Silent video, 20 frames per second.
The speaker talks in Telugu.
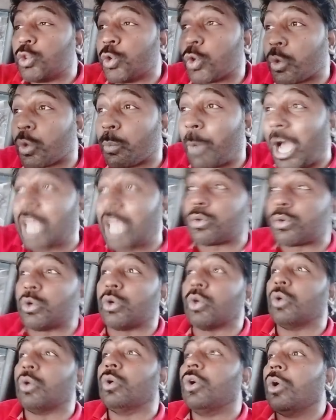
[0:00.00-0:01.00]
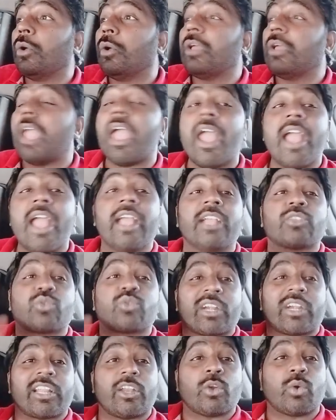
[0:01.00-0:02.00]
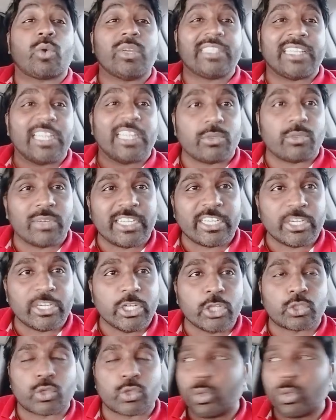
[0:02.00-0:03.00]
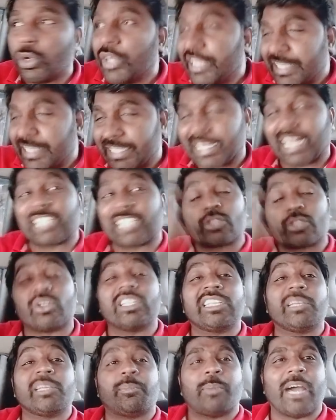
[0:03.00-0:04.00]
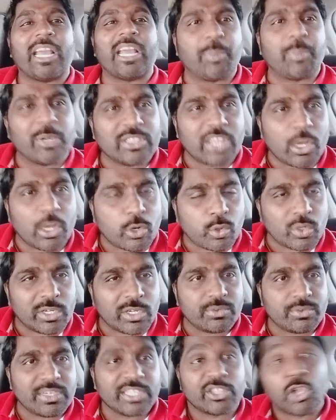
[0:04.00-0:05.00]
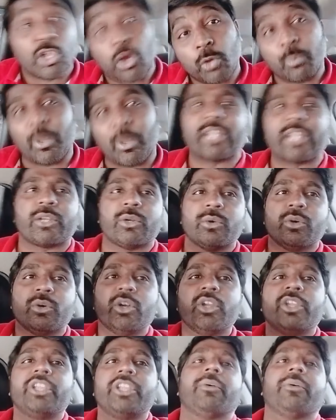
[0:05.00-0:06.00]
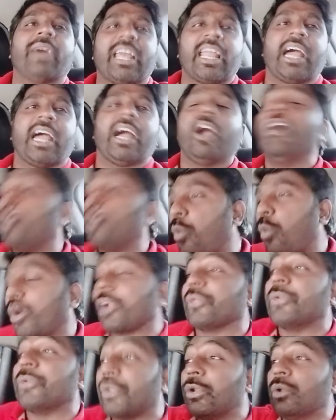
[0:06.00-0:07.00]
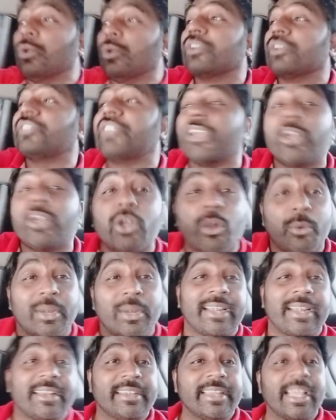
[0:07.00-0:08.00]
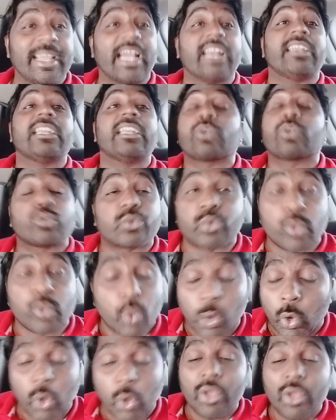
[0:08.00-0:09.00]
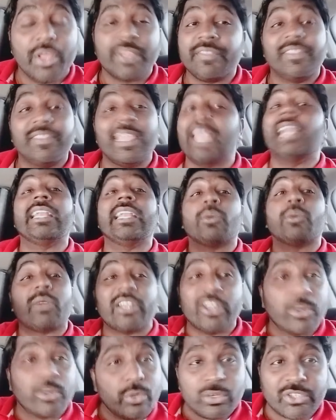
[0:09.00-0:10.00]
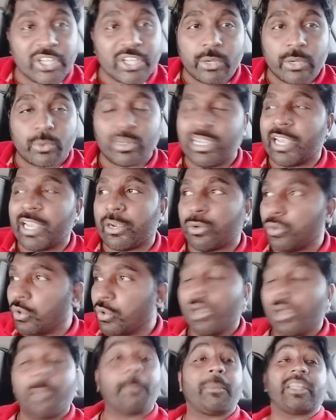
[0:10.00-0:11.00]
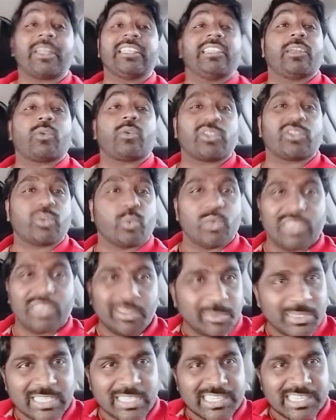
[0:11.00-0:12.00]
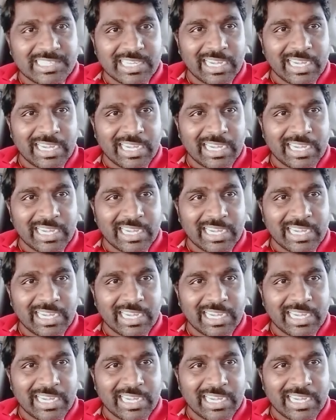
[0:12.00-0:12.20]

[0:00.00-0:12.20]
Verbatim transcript: దుర్మార్గుడు ఏ తొడలు కొట్టినటువంటి నీచుడు ఈ రాష్ట్రం నుంచి పారిపోయి దాక్కున్నటువంటి దౌర్భాగ్యుడు ఇవాళ వాడు నెల్లూరు జైల్లో ఉన్నాడండి ఆ నికృష్ణుడు దేనికి వాడు నెల్లూరు జైలుకు వెళ్ళాడు ప్రజల కోసం ఉద్యమం